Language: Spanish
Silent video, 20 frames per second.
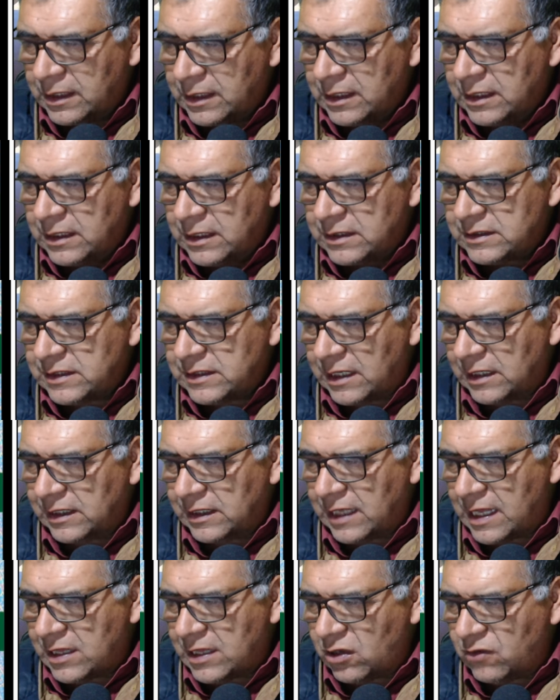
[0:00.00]
Si el
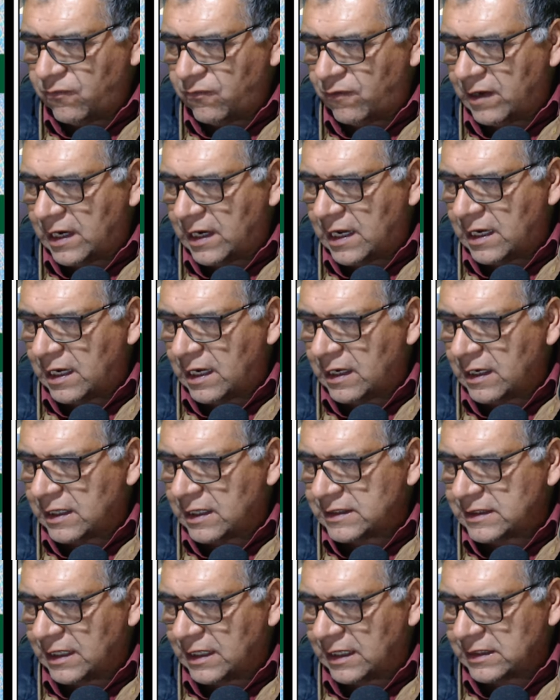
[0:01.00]
día de hoy fueran
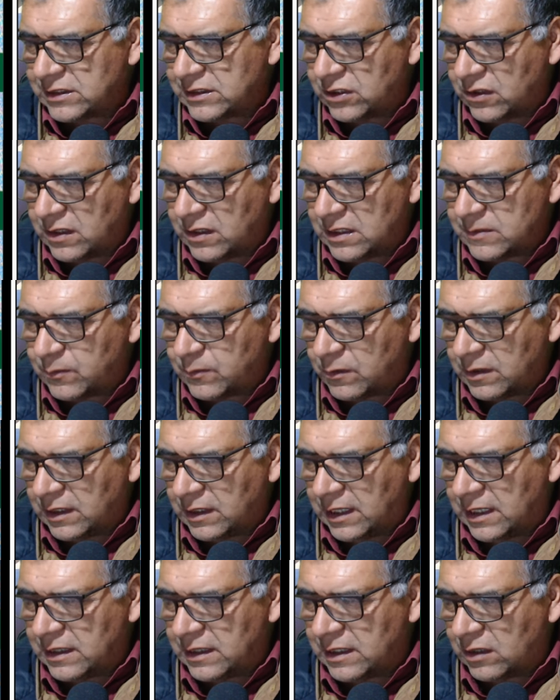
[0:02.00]
las elecciones, ¿por
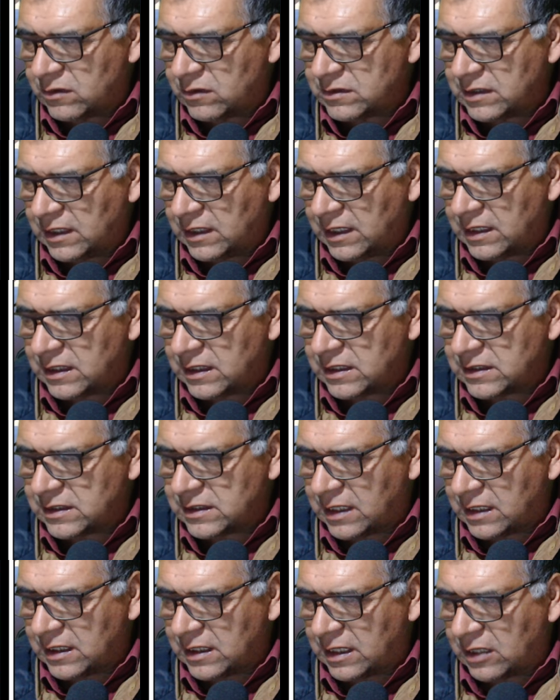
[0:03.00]
quién de los siguientes
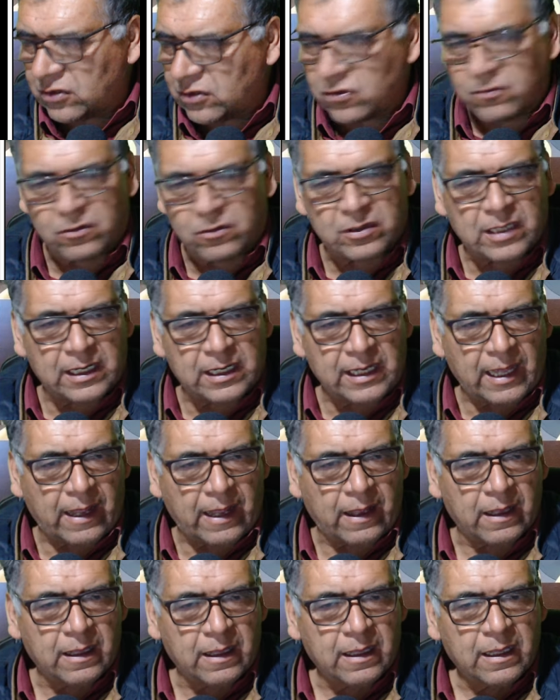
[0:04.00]
candidatos
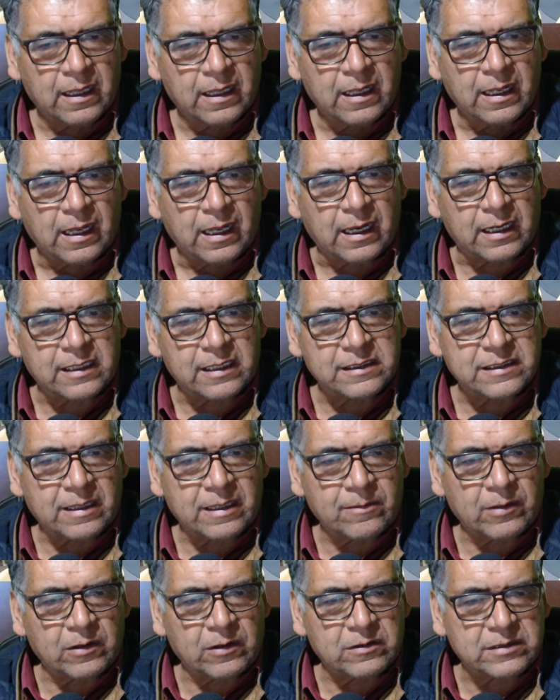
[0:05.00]
votaría? Aquí está,
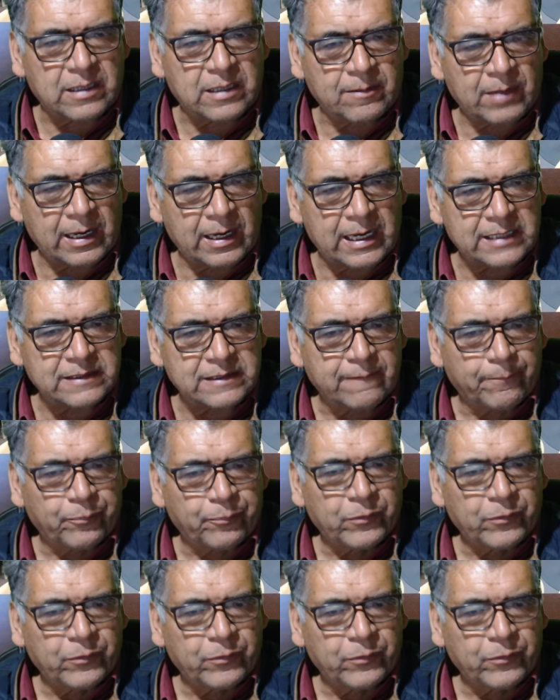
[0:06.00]
amigos y amigas.